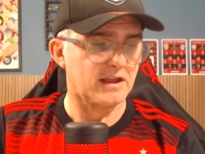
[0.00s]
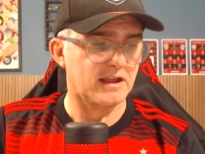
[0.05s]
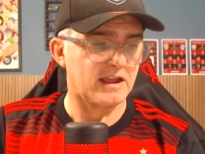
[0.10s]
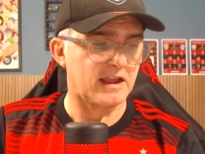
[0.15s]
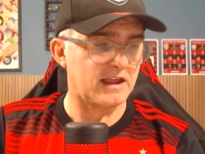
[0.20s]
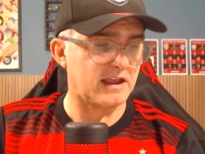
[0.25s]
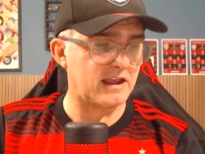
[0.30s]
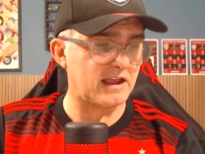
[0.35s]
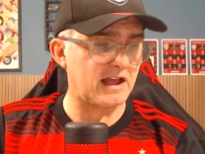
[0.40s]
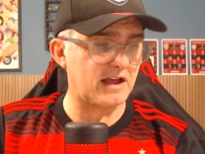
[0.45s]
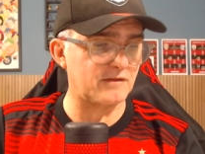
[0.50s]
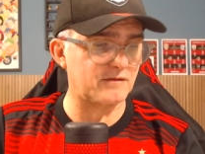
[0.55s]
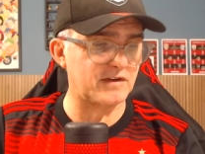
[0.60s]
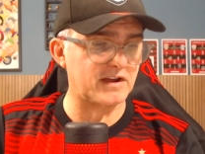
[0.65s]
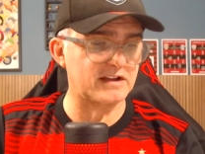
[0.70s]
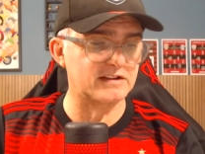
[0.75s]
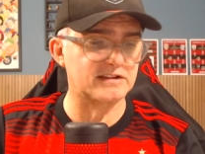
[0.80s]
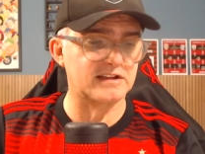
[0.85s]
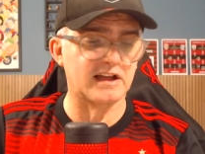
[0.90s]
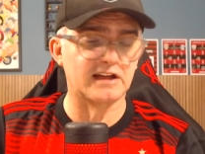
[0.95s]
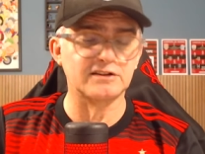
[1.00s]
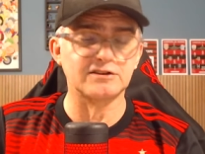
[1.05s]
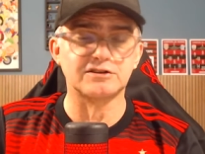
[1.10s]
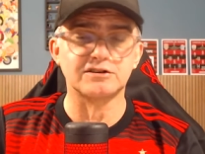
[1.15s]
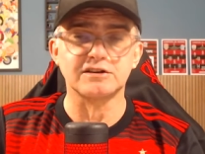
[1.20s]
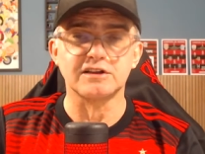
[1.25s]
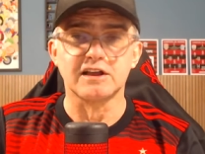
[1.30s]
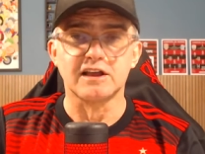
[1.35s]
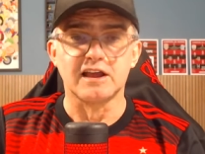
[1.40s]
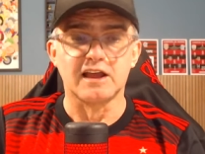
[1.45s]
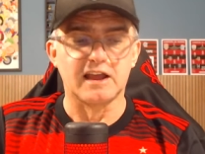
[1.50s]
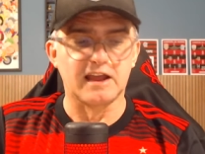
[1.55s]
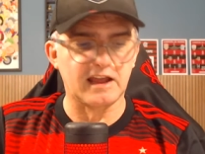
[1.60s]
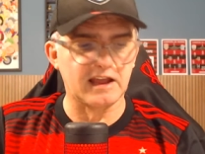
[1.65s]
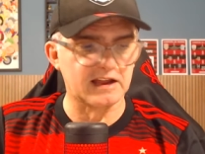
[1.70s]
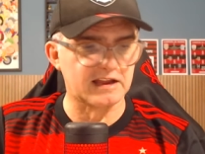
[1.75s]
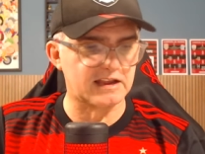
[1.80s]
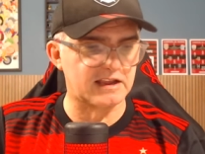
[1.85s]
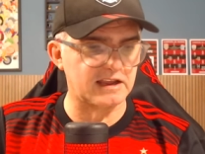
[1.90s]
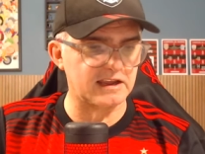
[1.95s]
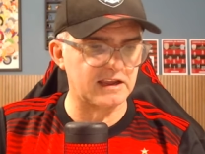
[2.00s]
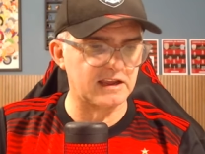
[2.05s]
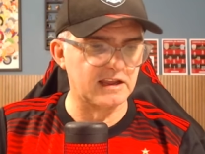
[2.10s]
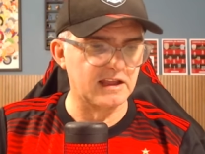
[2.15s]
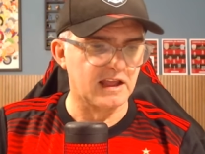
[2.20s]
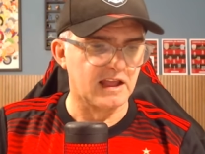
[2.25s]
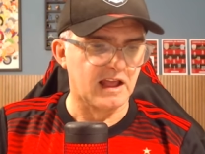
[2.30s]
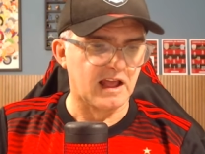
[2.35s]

É, a verdade é que,